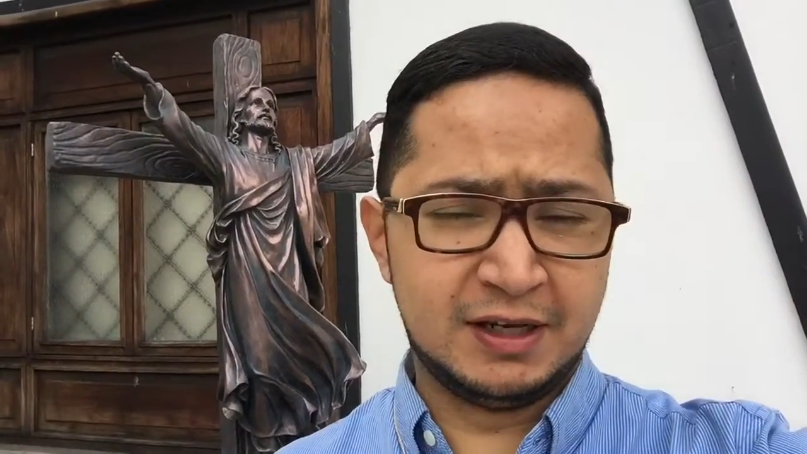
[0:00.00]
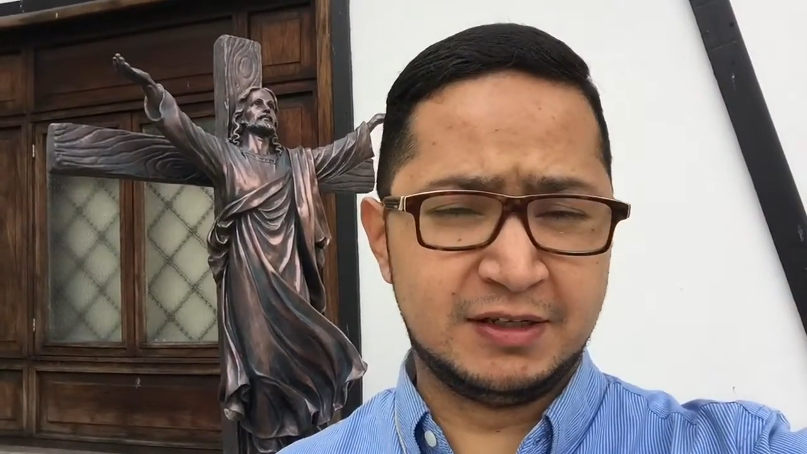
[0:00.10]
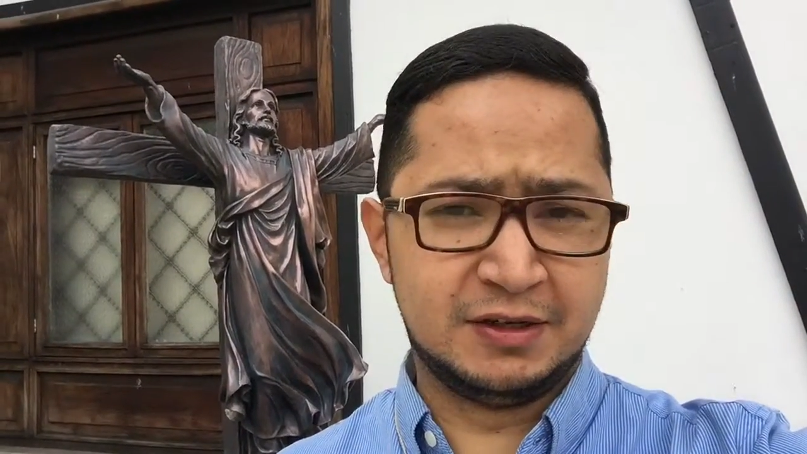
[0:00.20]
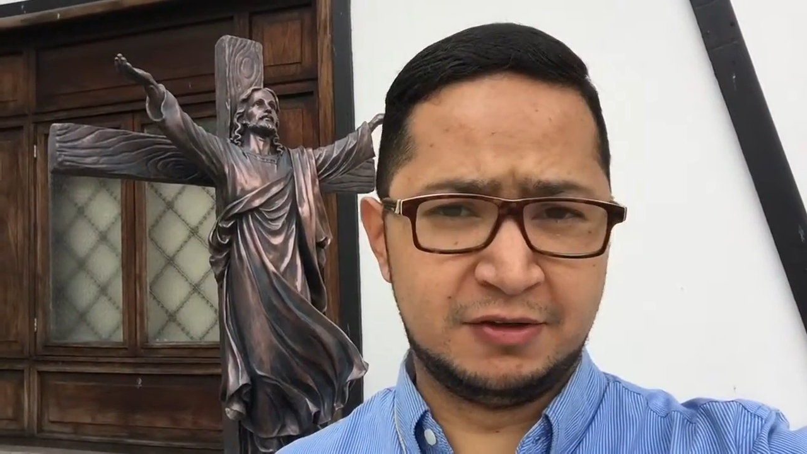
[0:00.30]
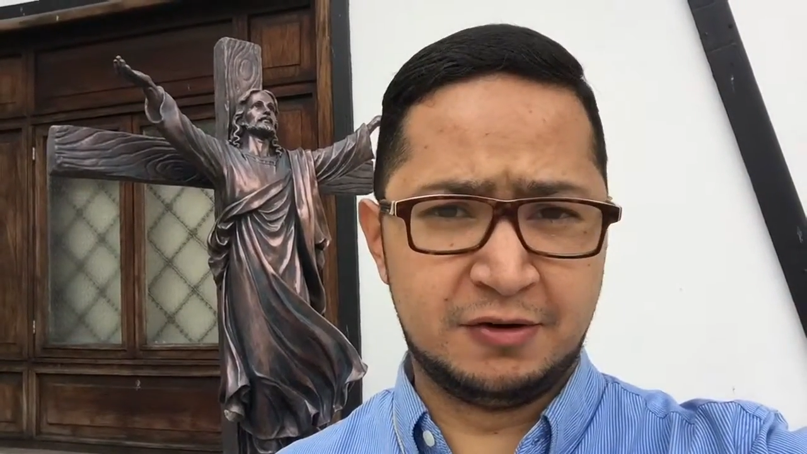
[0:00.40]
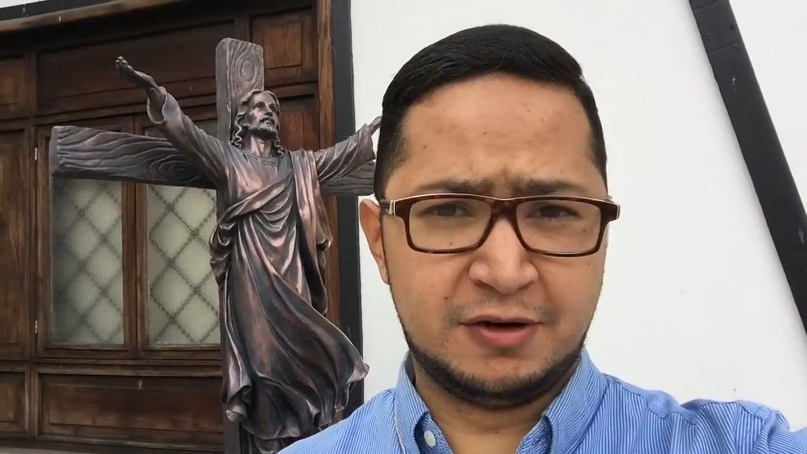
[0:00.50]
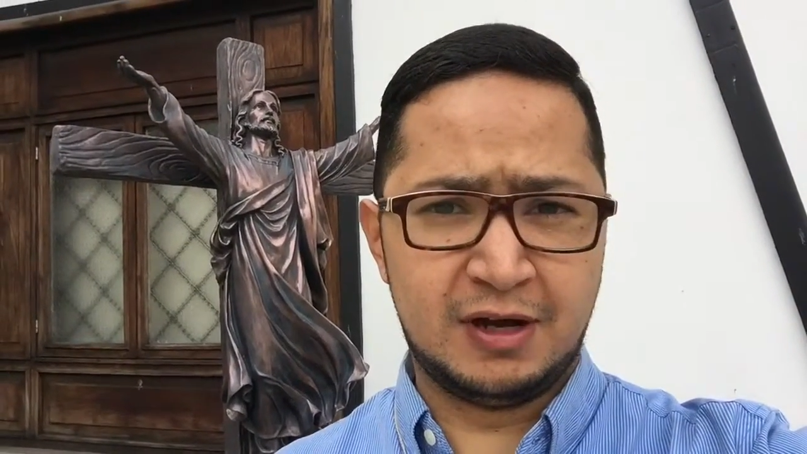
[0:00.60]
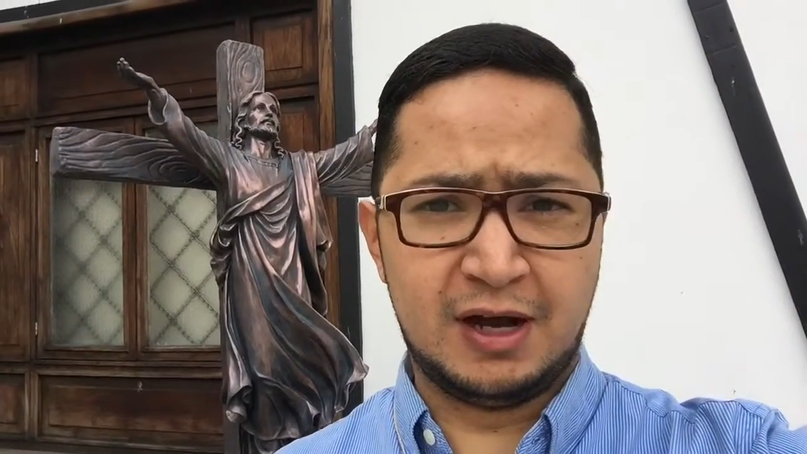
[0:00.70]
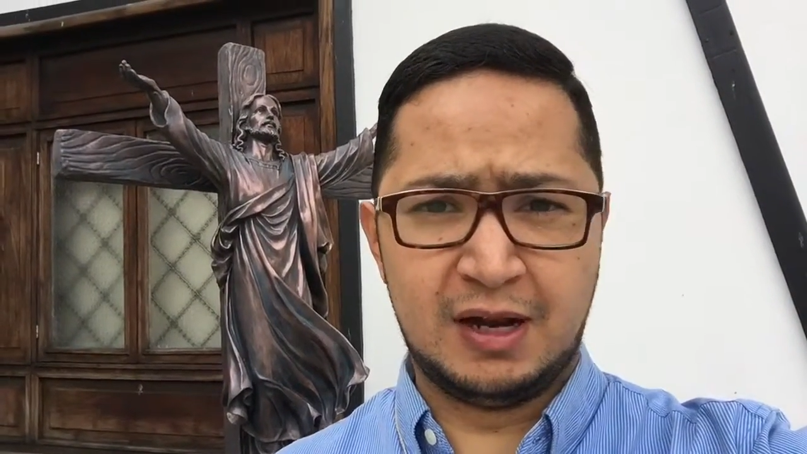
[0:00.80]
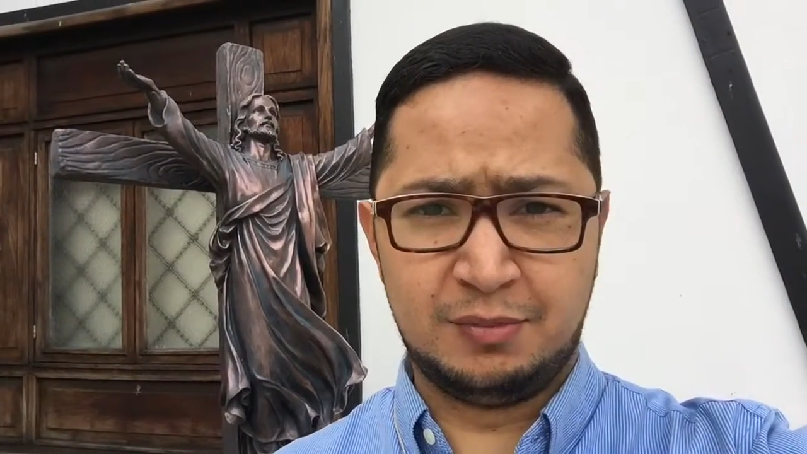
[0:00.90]
el Señor
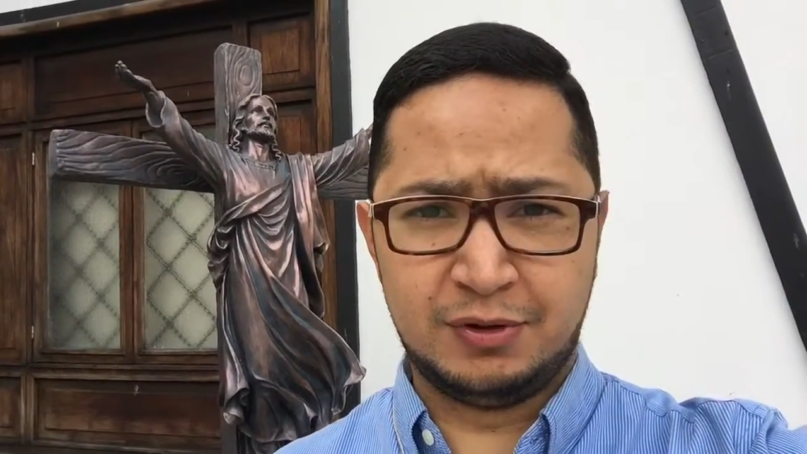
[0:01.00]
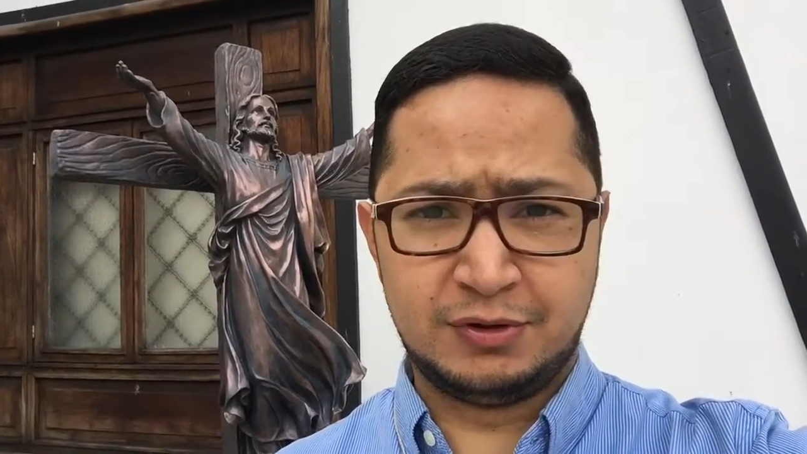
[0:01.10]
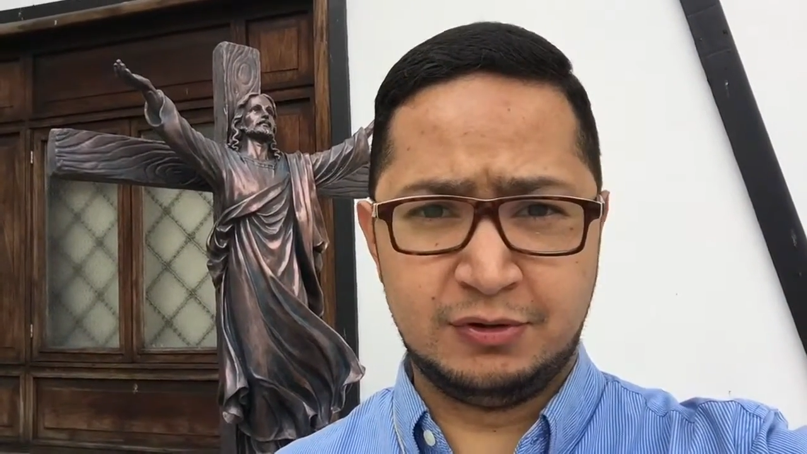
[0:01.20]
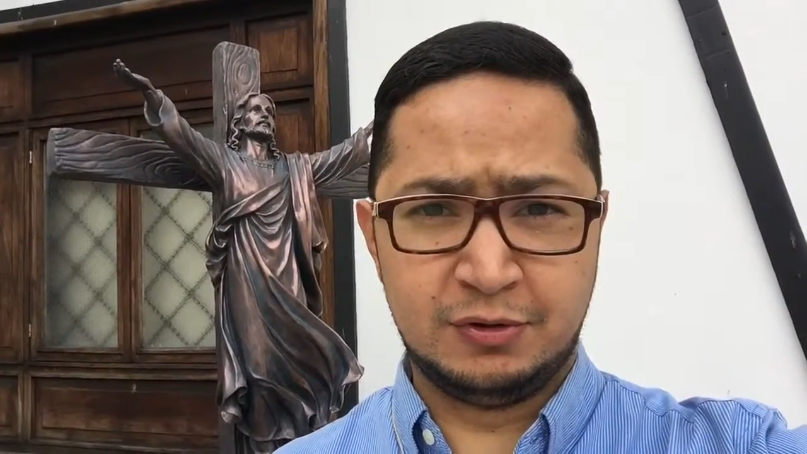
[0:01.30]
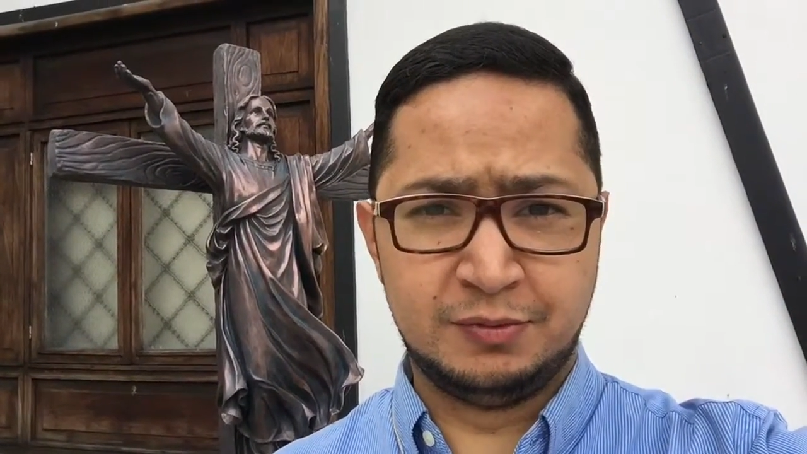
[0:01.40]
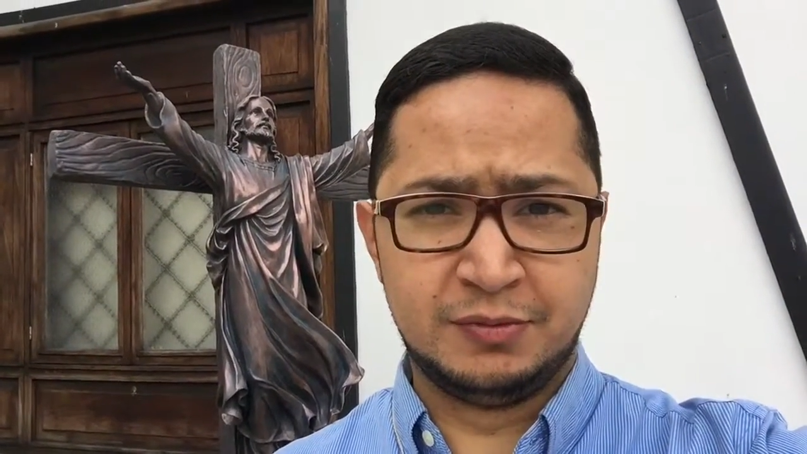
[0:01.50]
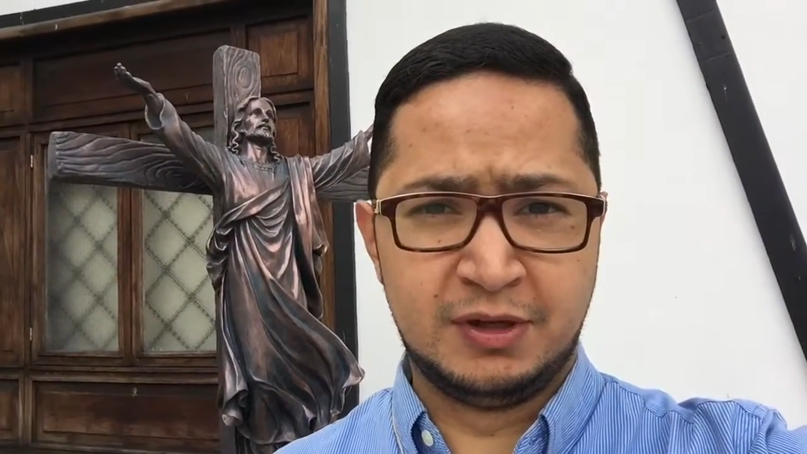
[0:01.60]
al apóstol.